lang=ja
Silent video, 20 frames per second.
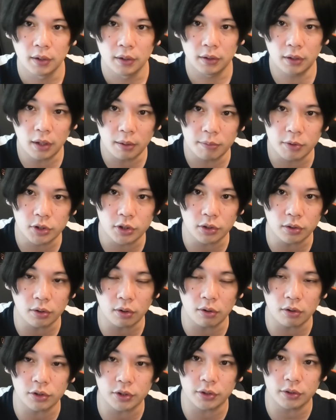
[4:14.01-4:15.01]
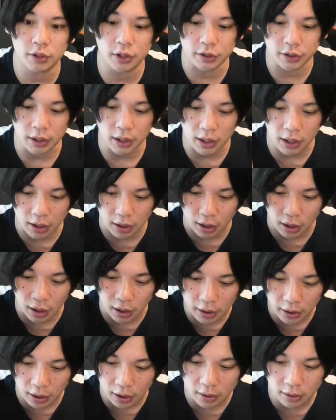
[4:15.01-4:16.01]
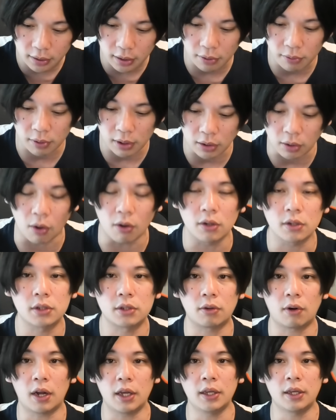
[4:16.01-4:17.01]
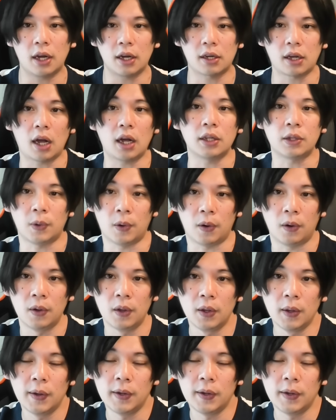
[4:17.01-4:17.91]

で、ミッションの報酬に、じゃあ、あれあったのかと、ストライカーカード、